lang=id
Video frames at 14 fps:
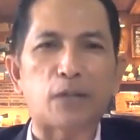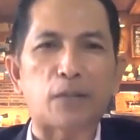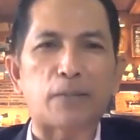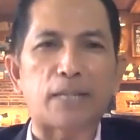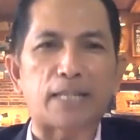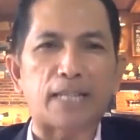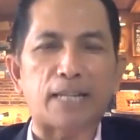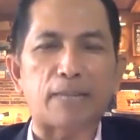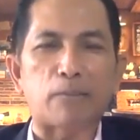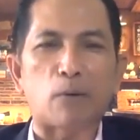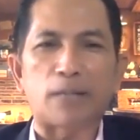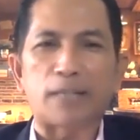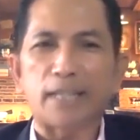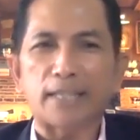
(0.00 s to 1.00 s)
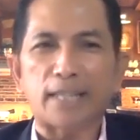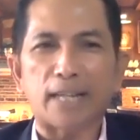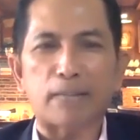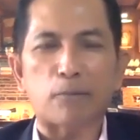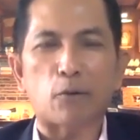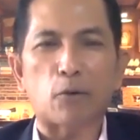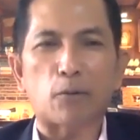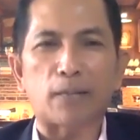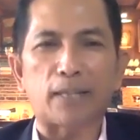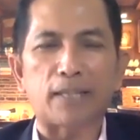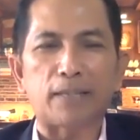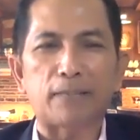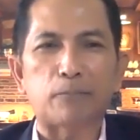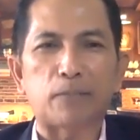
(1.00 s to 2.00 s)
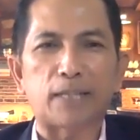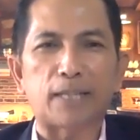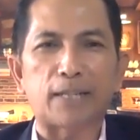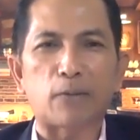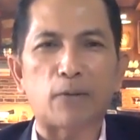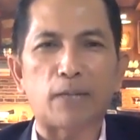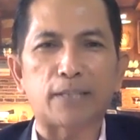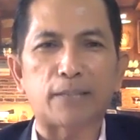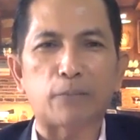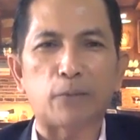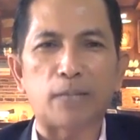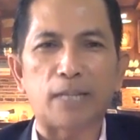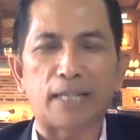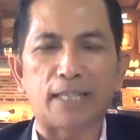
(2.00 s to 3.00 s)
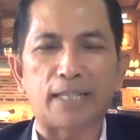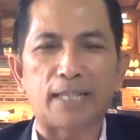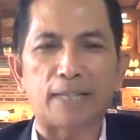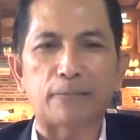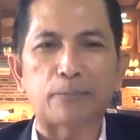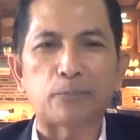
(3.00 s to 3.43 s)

menyatakan bahwa dia sangat menghormati Menteri Keuangan Sri Mulyani yang